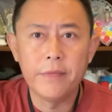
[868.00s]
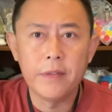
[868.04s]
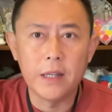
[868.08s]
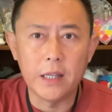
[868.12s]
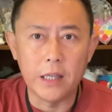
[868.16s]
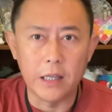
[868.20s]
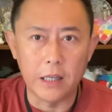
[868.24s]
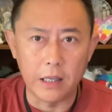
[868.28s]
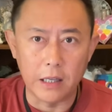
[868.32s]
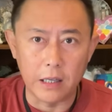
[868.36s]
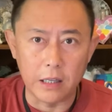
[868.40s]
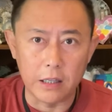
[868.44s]

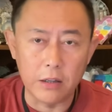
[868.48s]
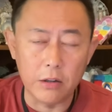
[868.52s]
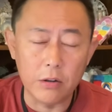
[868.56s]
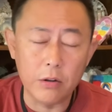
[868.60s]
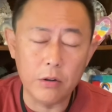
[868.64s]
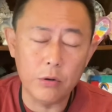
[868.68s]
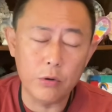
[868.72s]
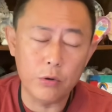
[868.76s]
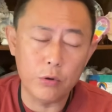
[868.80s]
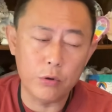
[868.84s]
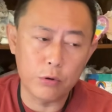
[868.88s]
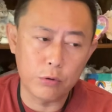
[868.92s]
你
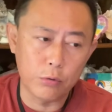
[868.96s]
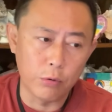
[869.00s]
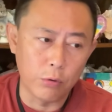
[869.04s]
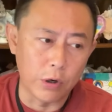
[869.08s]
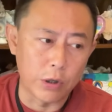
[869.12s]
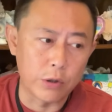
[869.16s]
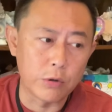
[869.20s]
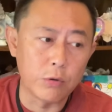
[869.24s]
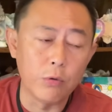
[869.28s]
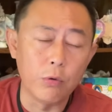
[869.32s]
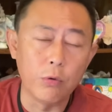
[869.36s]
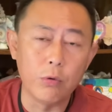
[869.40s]

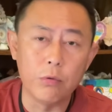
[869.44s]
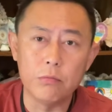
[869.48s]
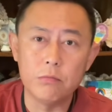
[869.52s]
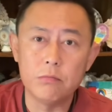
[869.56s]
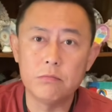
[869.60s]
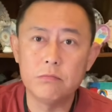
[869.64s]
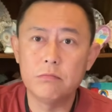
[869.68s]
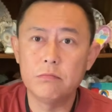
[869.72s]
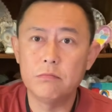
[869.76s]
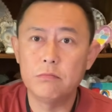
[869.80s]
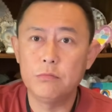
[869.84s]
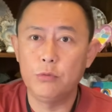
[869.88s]
做出
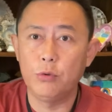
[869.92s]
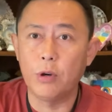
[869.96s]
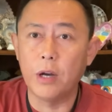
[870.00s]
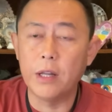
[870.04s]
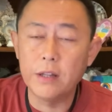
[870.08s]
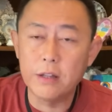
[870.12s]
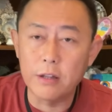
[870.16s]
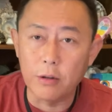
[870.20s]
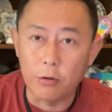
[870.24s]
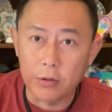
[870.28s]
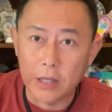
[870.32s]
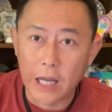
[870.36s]

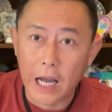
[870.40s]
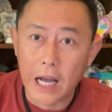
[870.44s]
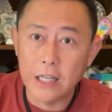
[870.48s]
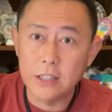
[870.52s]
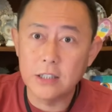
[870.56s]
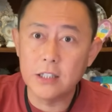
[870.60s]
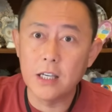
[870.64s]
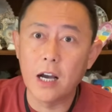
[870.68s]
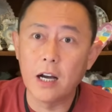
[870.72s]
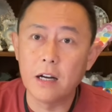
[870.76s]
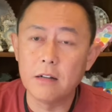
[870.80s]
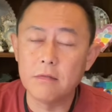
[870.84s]
远走他
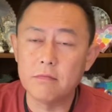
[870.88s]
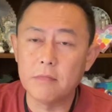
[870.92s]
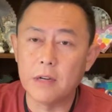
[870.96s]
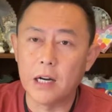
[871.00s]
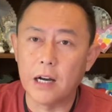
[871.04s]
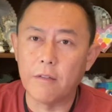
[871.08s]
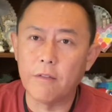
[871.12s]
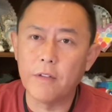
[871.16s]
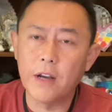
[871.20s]
乡啊，